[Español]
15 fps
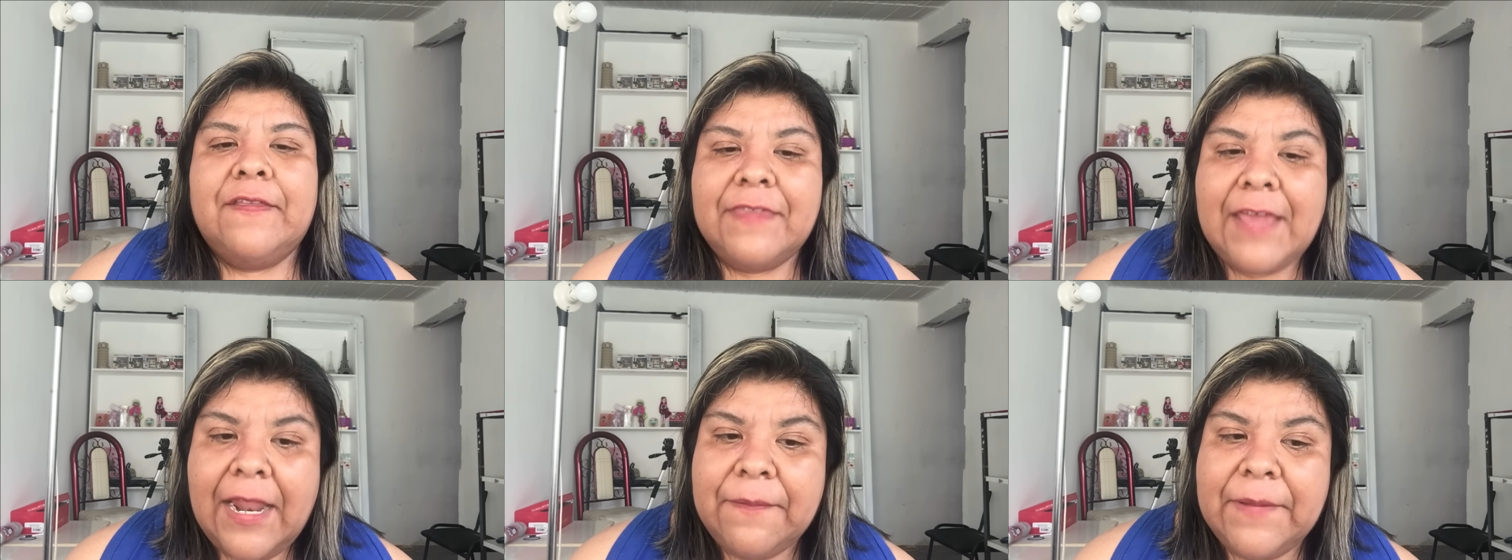
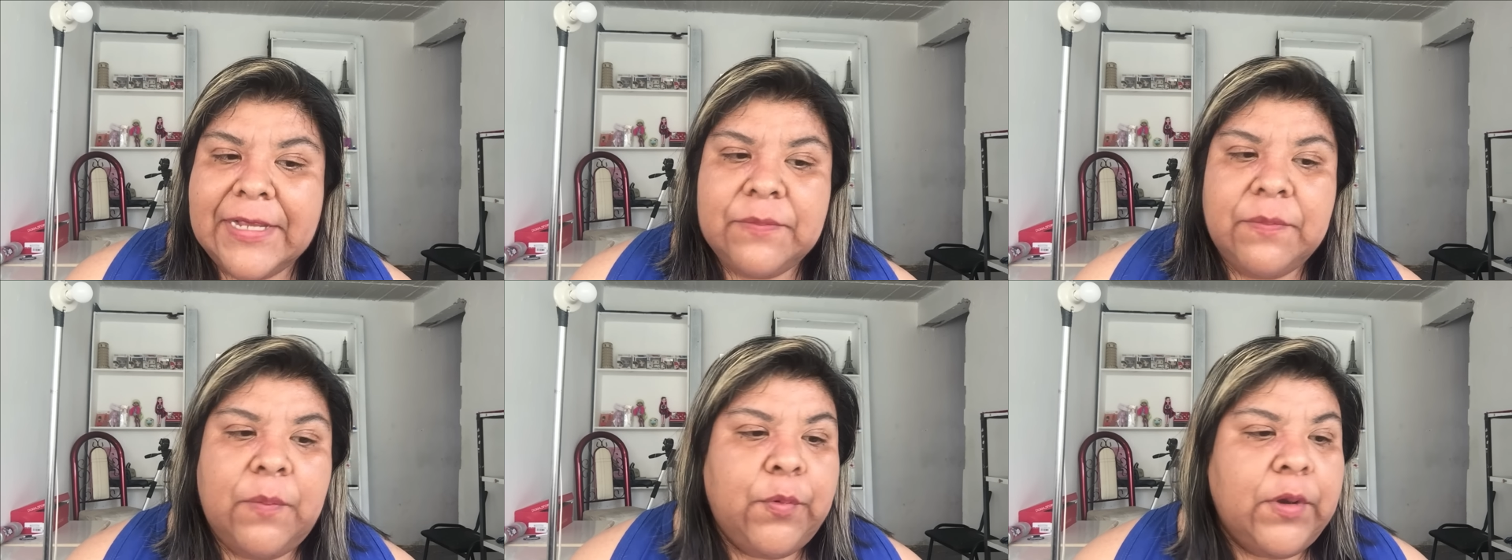Tal
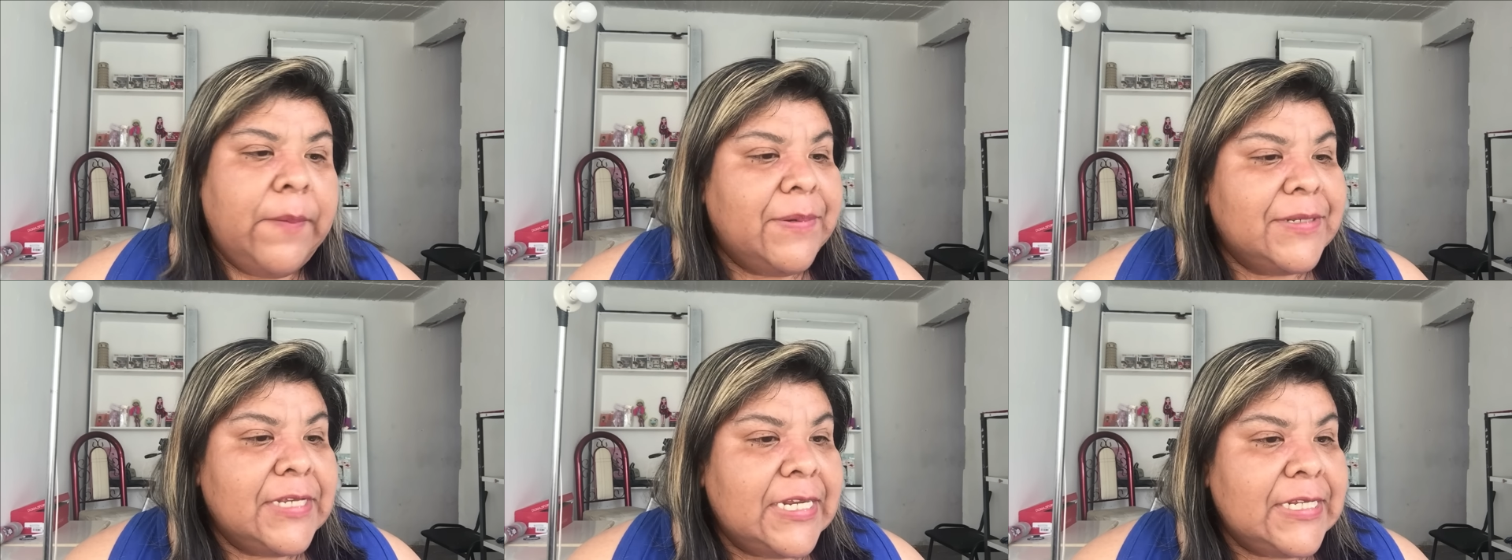vez me
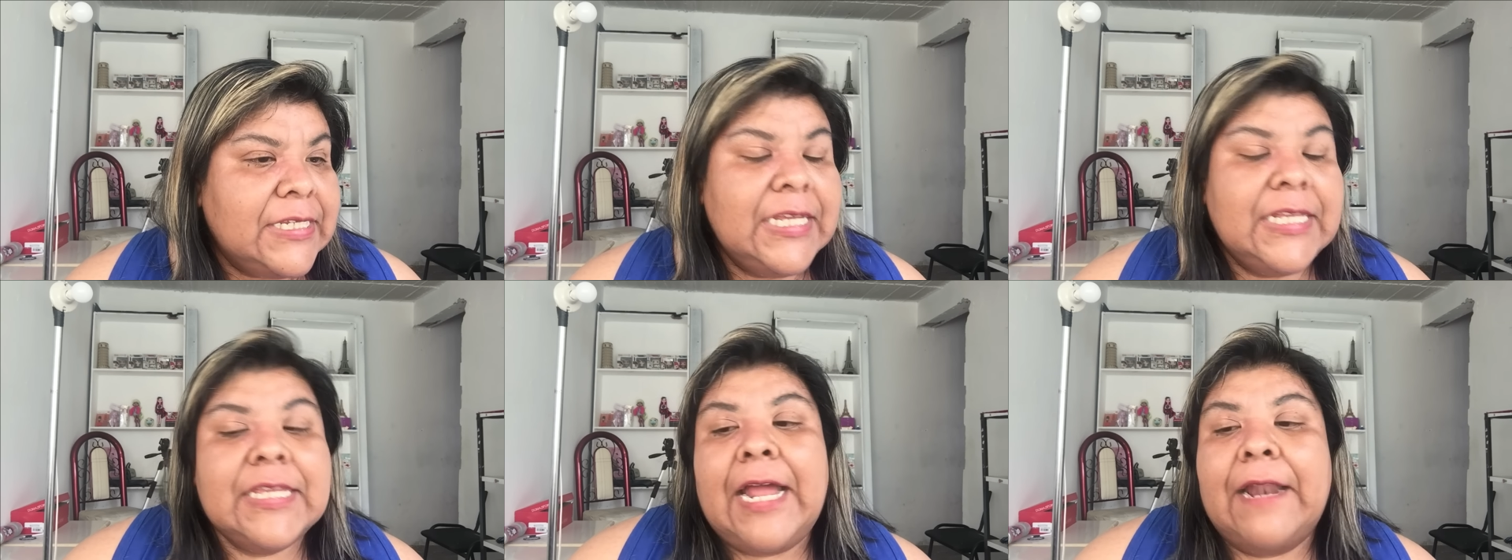pueda pasar
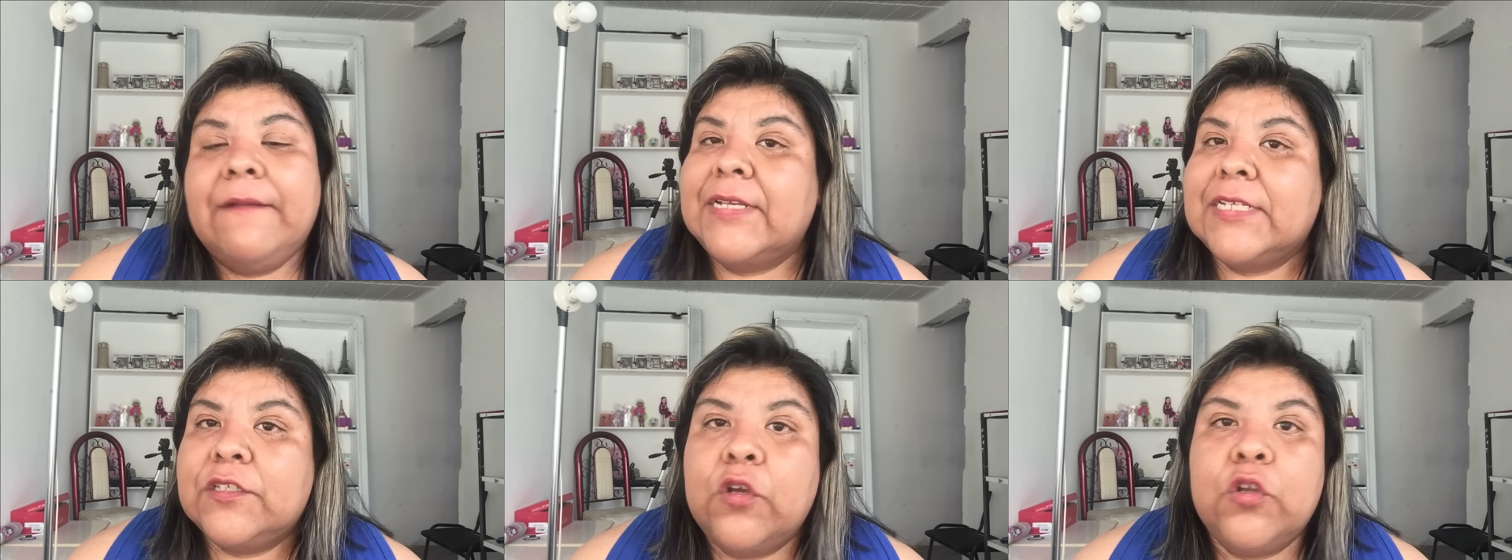así, tal
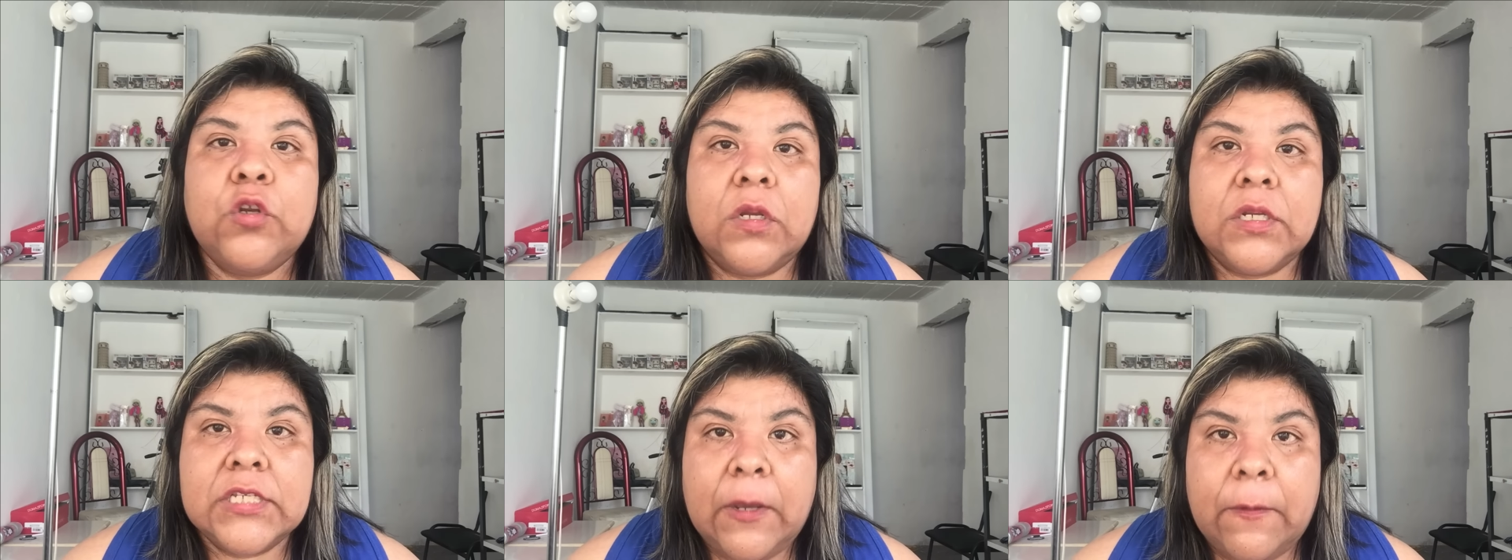vez no,
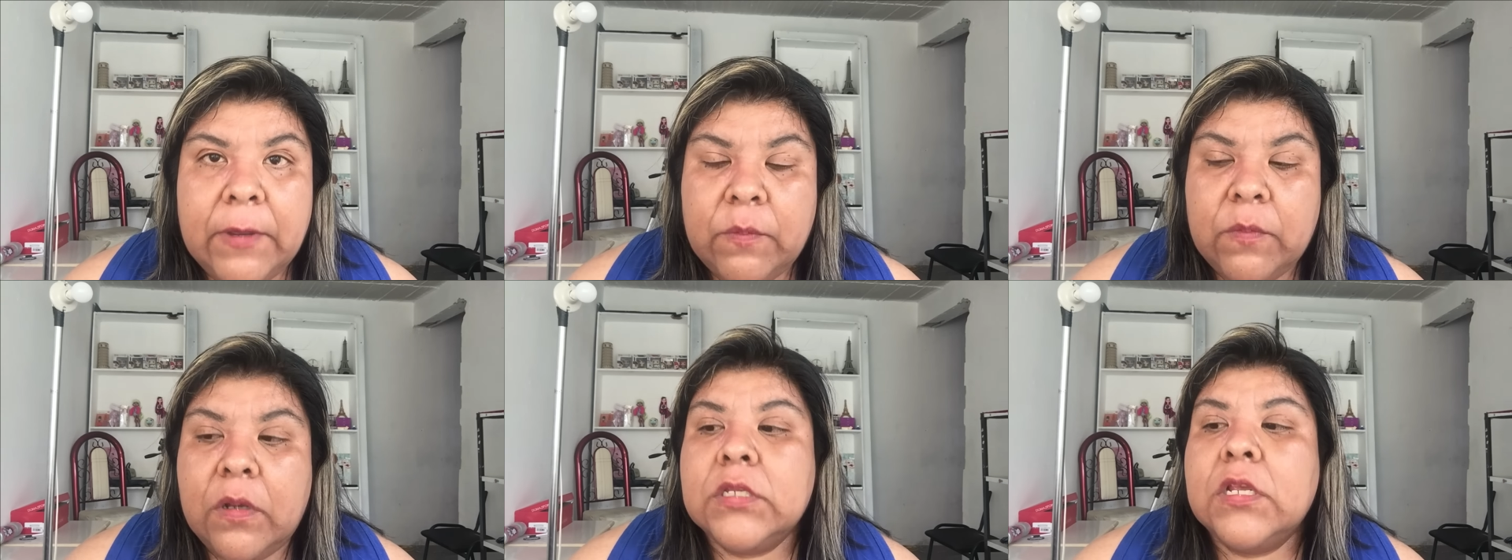no
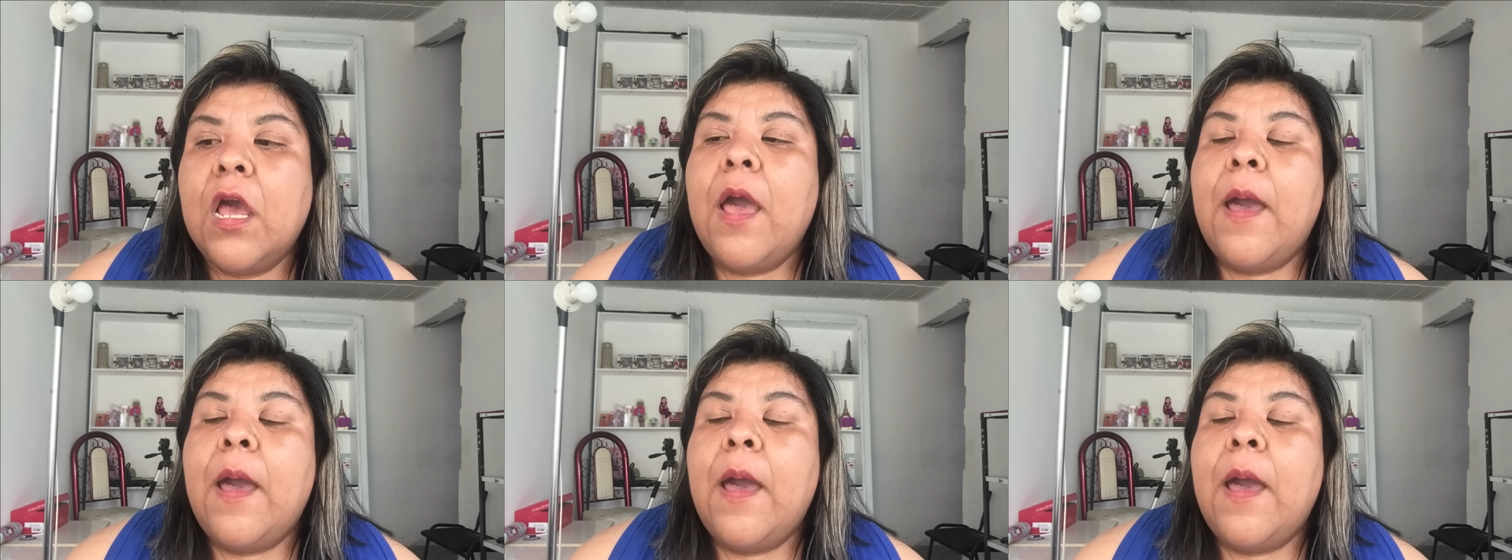sabemos.